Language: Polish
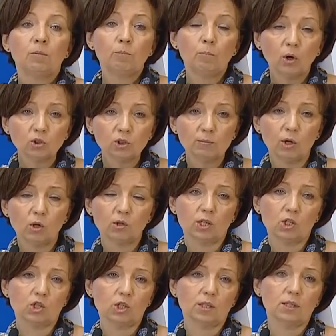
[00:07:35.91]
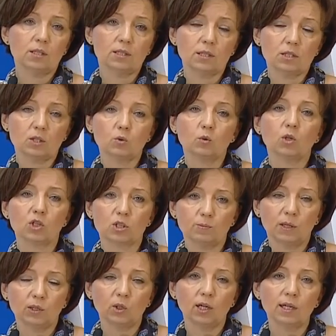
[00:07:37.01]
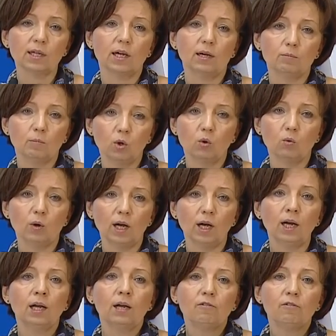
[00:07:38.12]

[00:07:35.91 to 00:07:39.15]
po tym okresie kryzysu gospodarka mogła